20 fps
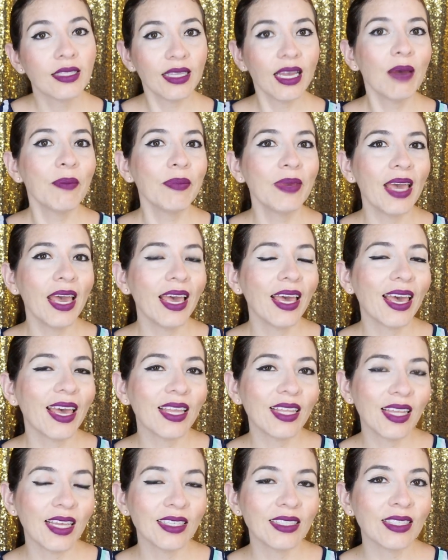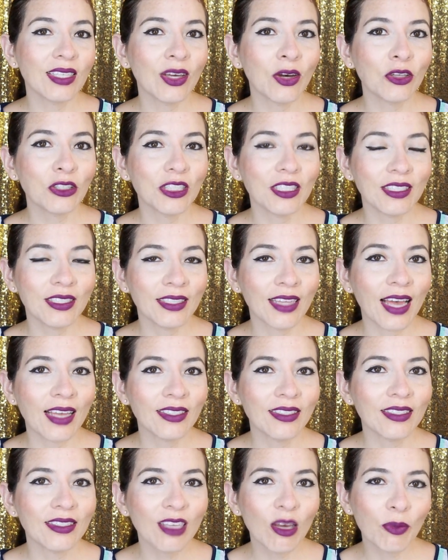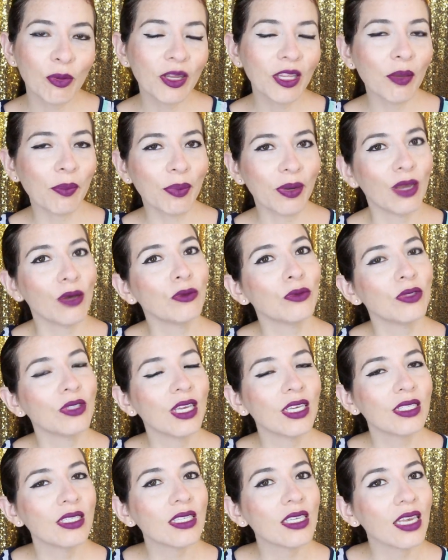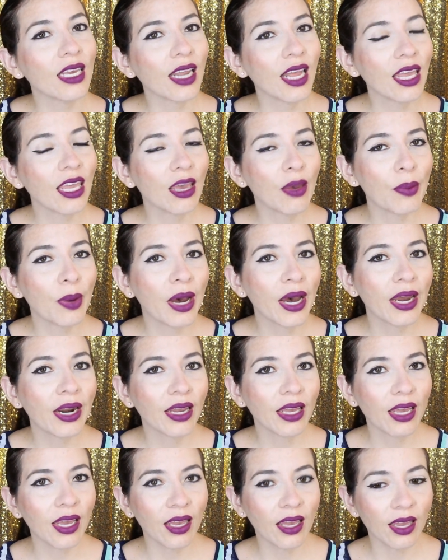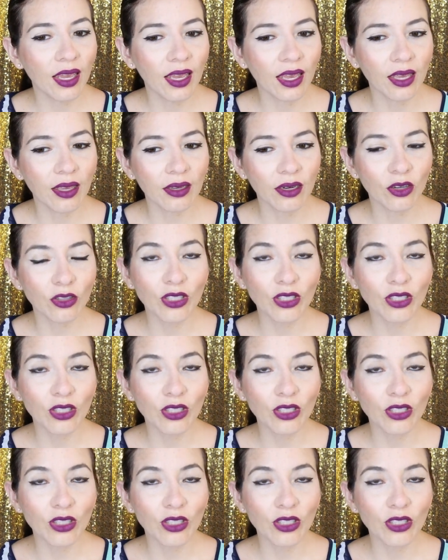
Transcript: También en estos stands siempre te preguntan si quieres llevar eh,